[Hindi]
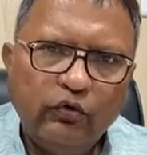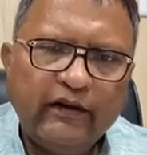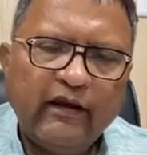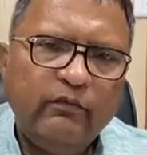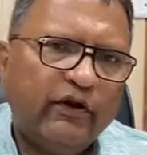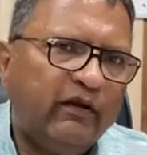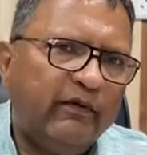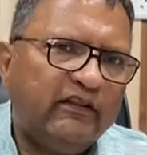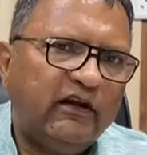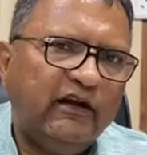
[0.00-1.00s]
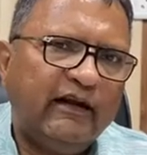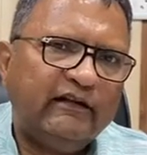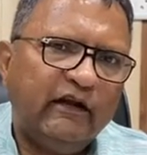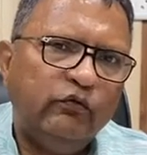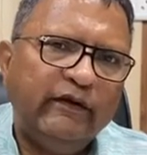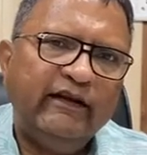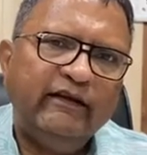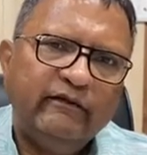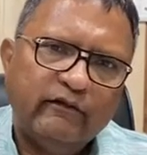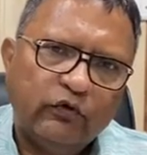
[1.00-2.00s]
उनके मुख्यमंत्री रहते हुए
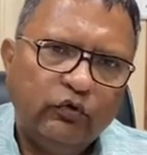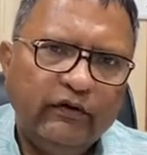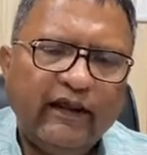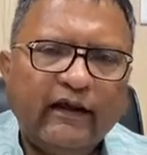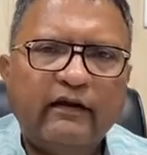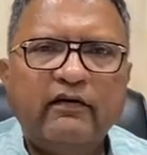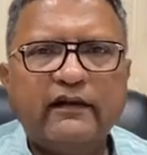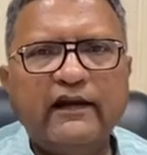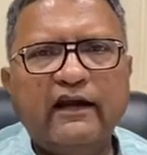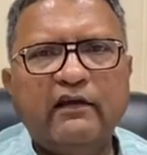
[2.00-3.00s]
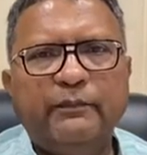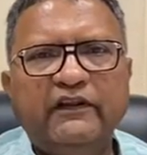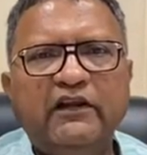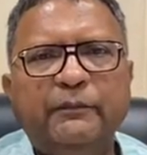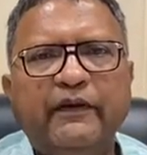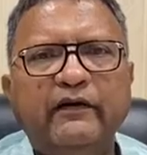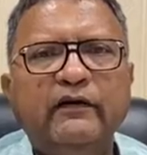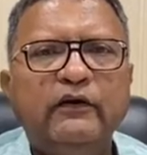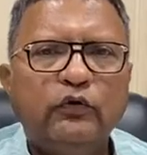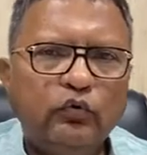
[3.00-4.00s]
उनके कवर्धा के पते पर
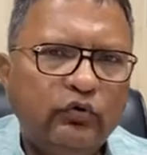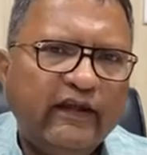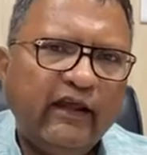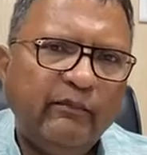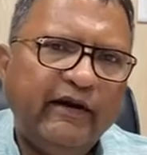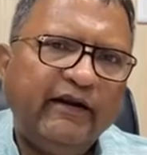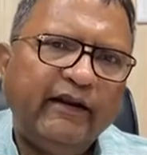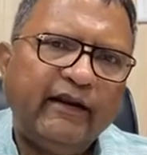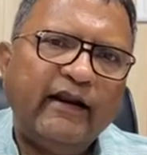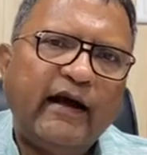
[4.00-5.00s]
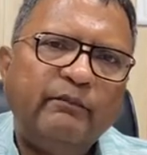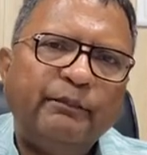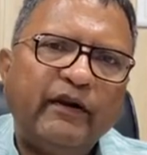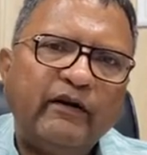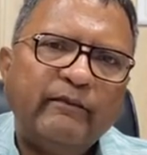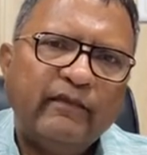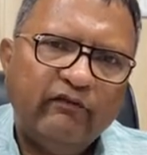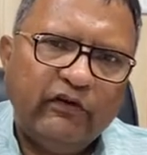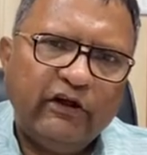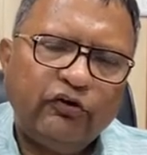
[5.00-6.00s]
उनके बेटे के नाम पर
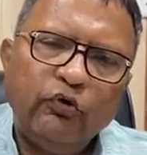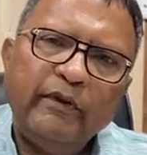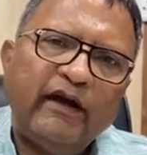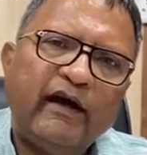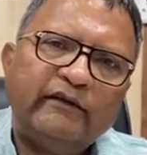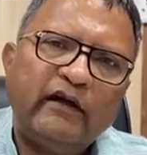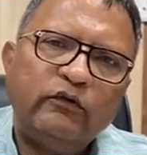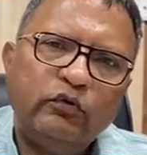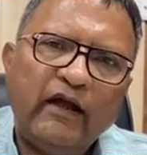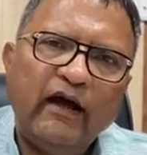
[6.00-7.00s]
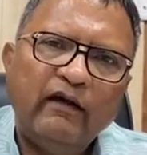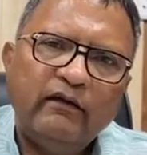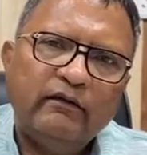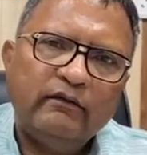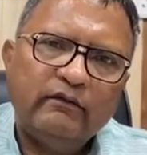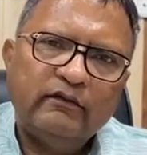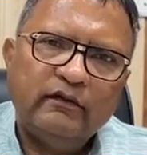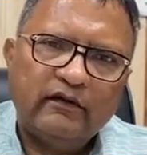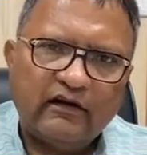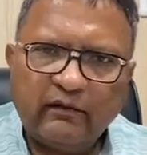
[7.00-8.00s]
विदेशों में खाता खुला
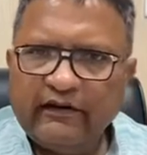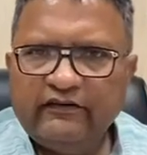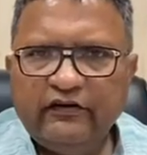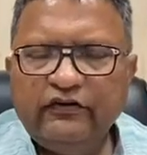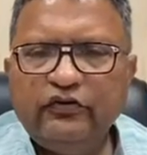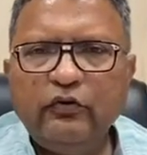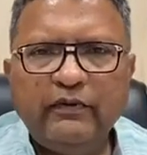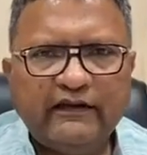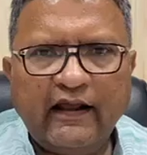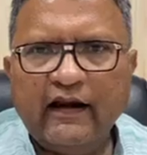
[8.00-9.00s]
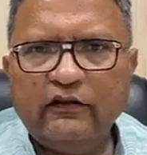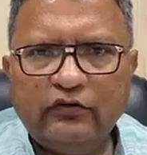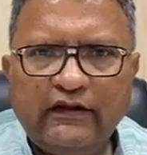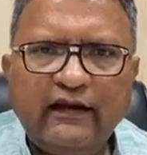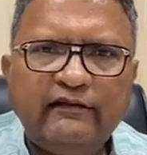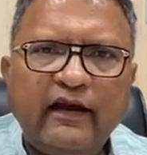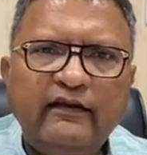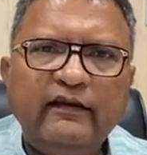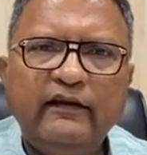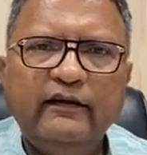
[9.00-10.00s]
रमन सिंह जी को बताना तो यह
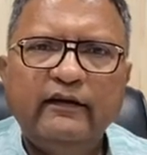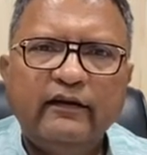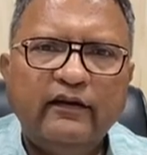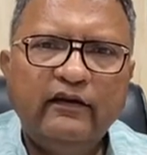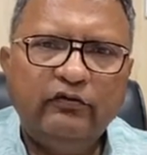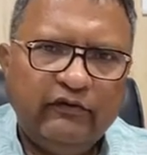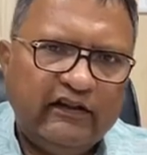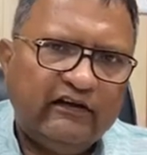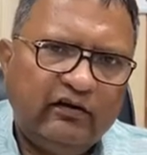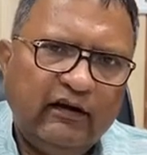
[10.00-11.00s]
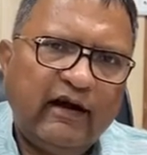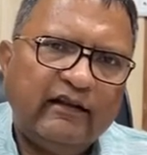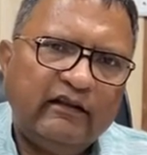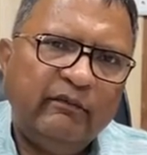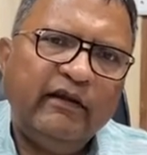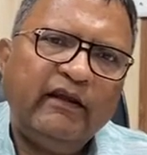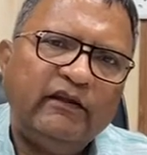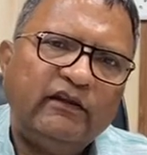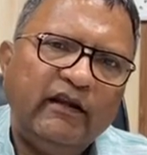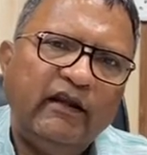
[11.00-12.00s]
चाहिए कि इस विदेशी खाते में
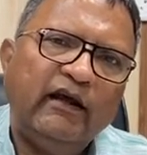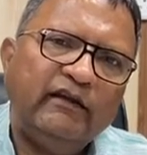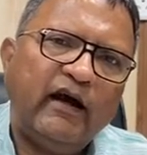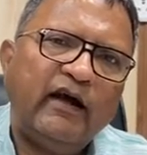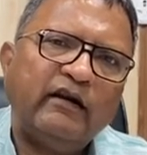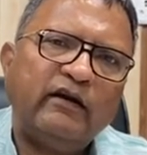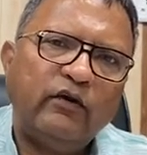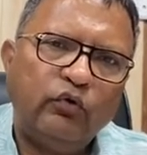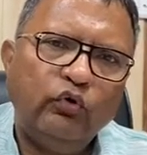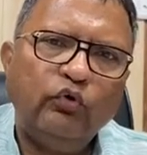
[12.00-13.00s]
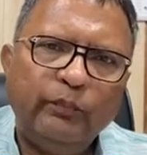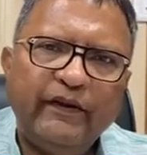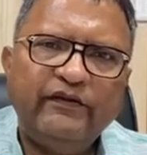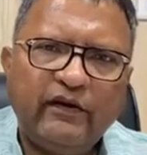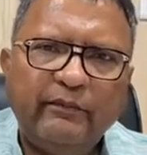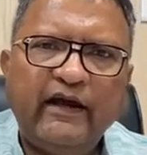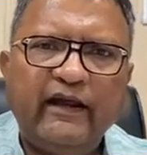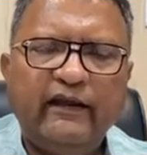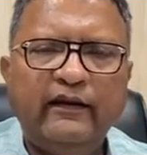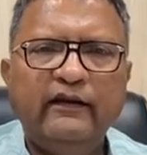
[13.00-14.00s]
कितने हजार करोड़ रुपए जमा
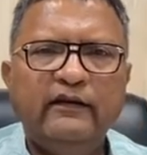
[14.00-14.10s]
हैं